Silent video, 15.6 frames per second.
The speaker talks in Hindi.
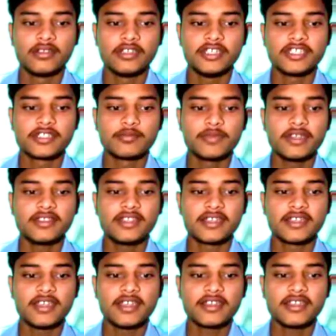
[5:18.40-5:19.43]
इसमें
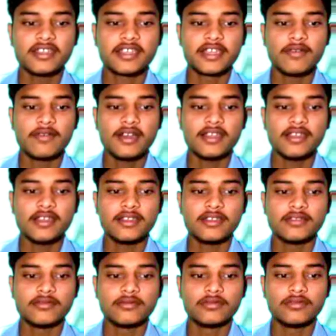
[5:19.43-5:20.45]
देखिए कि केवल
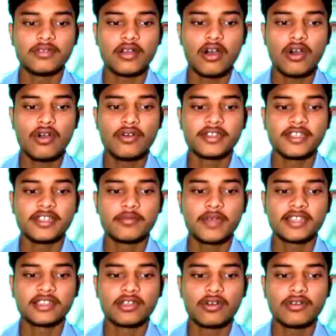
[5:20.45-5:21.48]
और एक
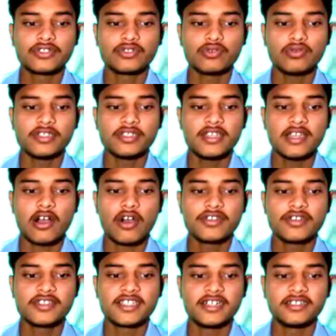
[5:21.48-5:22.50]
बात और जो ये
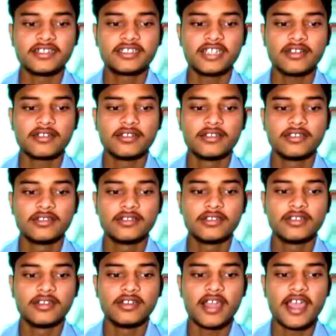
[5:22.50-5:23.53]
हॉरिजेंटल
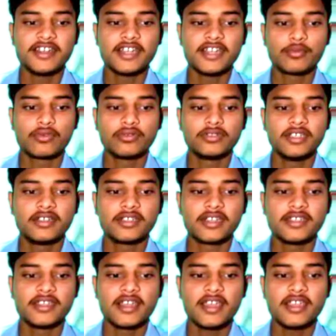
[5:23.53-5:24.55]
लाइन आपको दिख
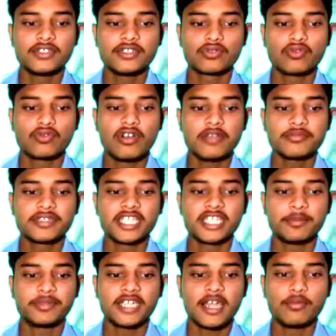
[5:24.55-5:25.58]
रही है इसको हम
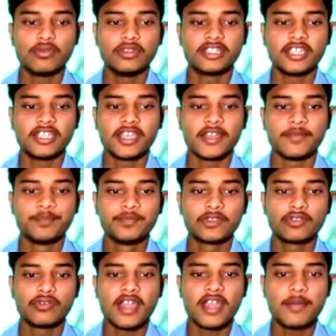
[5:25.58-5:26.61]
सेप्टा बोलते हैं
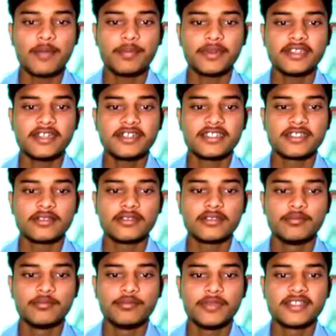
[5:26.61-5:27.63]
तो यहाँ पर ये
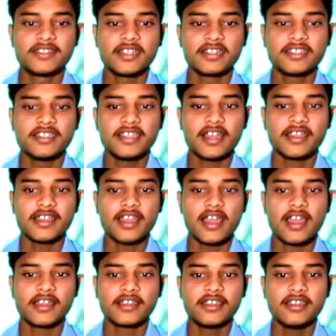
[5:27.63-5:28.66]
मेंशन किया गया
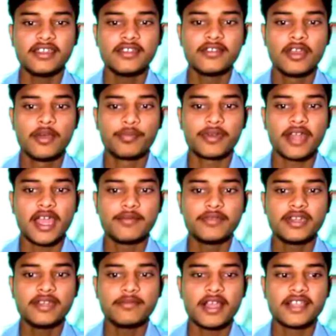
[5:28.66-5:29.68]
है कि
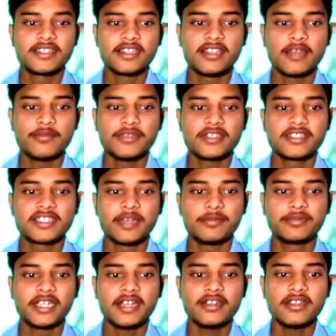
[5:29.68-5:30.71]
प्राइमरी माइसिलियम इज
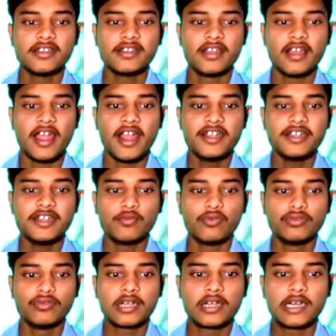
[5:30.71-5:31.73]
सेप्टेड एंड
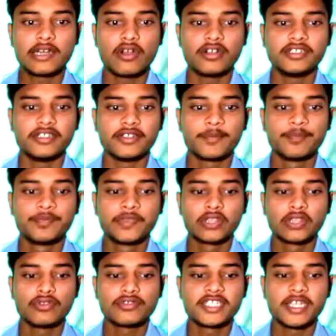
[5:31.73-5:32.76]
मोनोकरोटिक
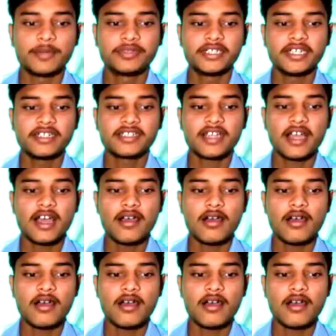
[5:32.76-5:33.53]
तो सेप्टेड का